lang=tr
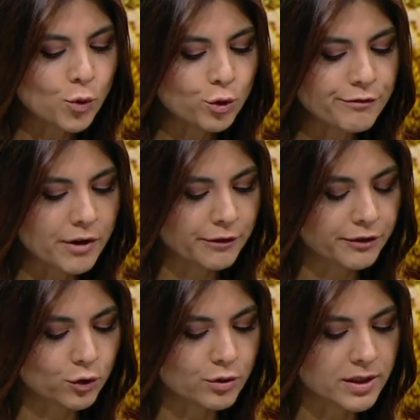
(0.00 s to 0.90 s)
bölüm var
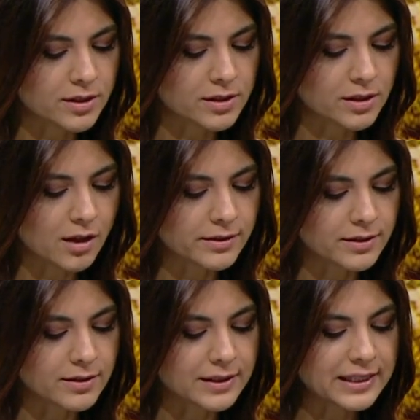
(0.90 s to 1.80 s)
fakültenizin evet.
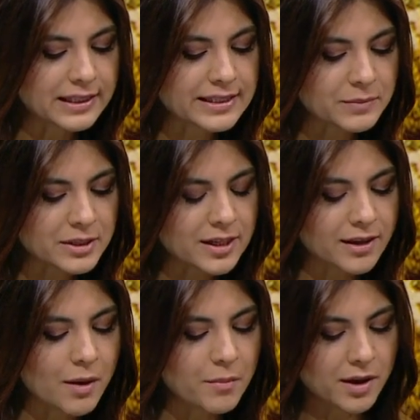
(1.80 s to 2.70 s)
altında. Dikkatimi
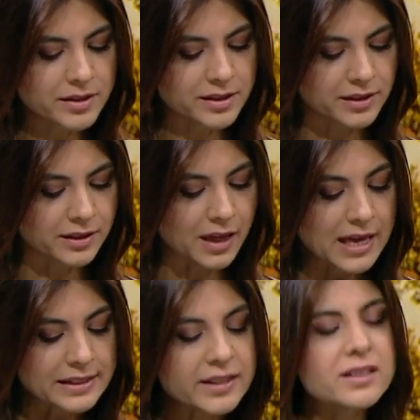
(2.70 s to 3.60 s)
çeken bazıları
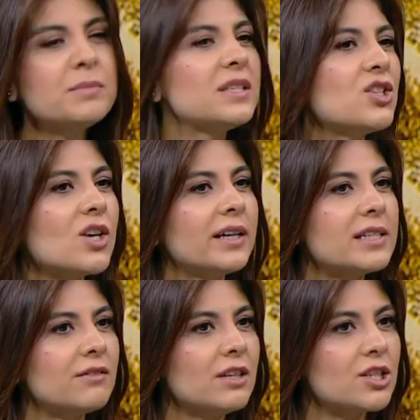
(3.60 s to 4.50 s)
tarım
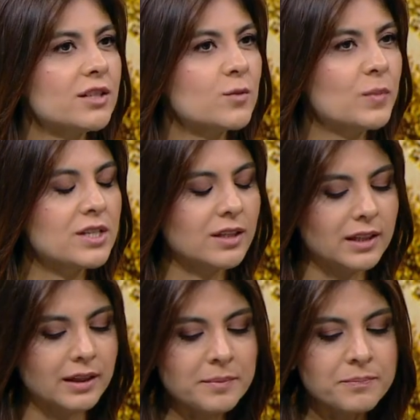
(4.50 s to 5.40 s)
ticareti ve
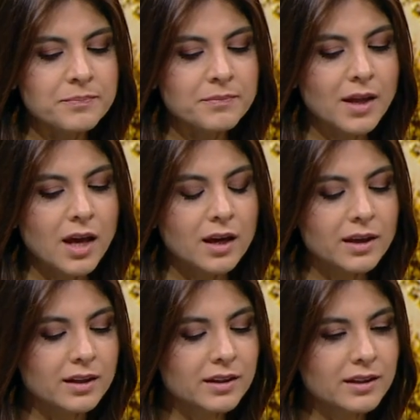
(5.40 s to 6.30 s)
işletmeciliği. Evet.
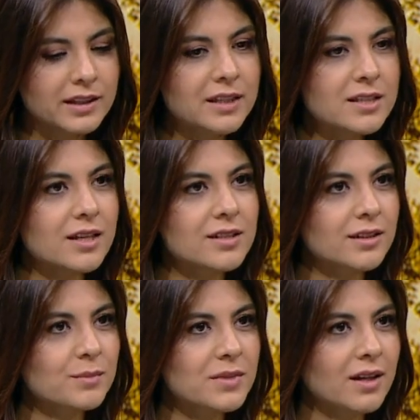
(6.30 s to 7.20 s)
Ee, gelecek
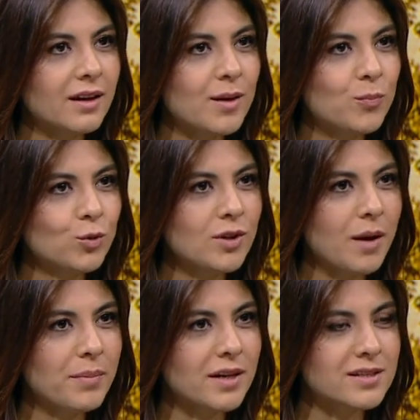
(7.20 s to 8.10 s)
tarımda hep
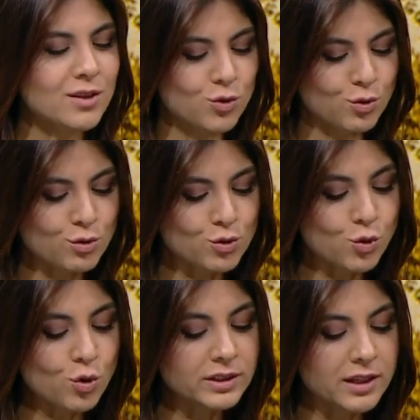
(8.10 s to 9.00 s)
bundan bahsediyoruz. E,
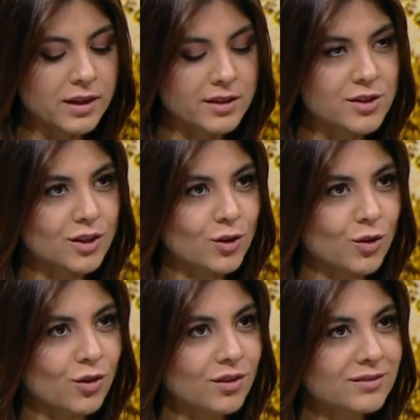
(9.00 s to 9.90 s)
Çok e, yaşadığımız
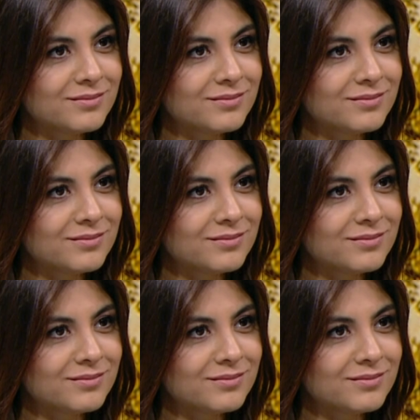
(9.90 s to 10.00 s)
zaten şu